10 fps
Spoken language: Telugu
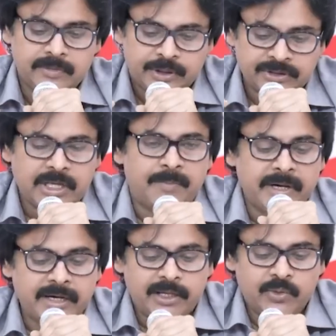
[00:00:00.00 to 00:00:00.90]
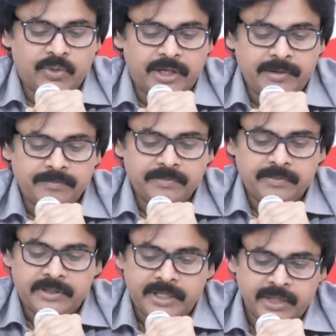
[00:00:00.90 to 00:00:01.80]
ఇంత అమ్మకాలు కూడా
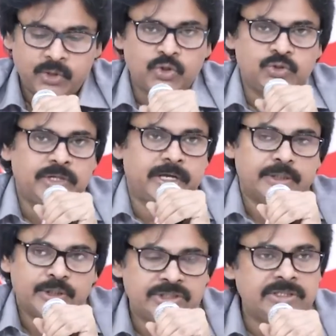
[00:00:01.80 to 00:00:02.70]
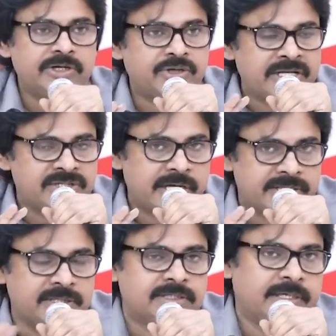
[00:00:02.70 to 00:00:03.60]
ఏ రోజున డిజిటల్
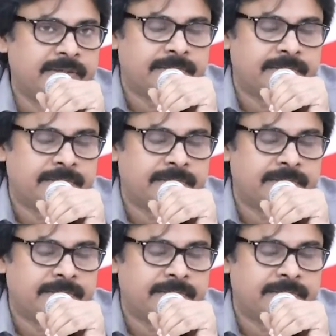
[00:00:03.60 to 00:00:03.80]
ట్రాన్సాక్షన్స్ లేవు